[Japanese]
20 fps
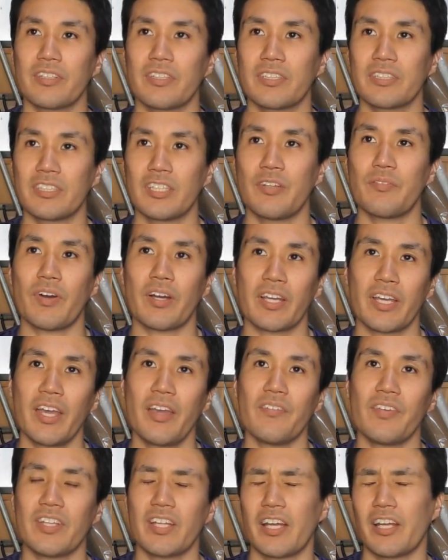薬負
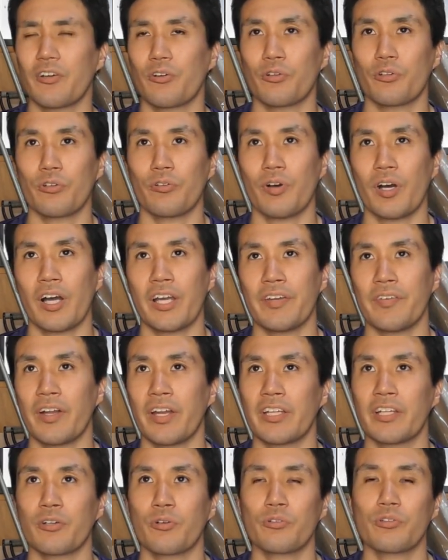けみたいなことは言わ
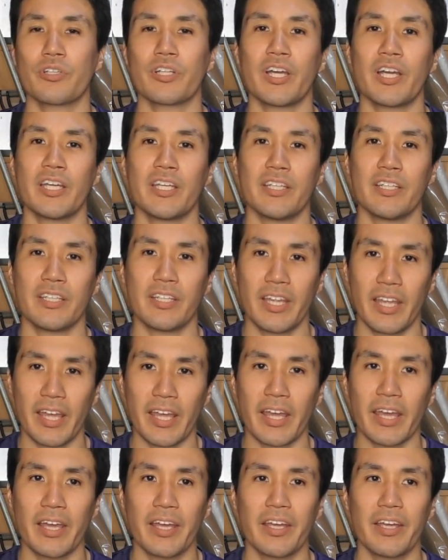れたことないん
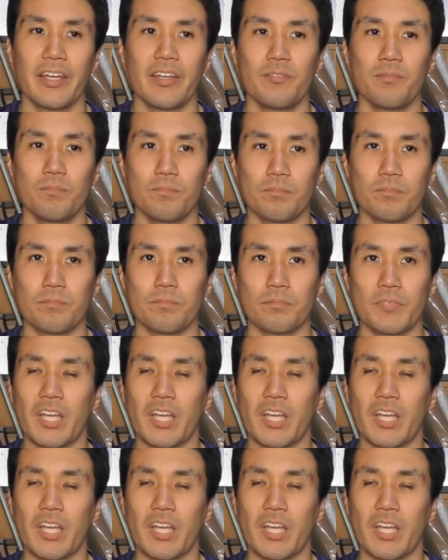で、うん。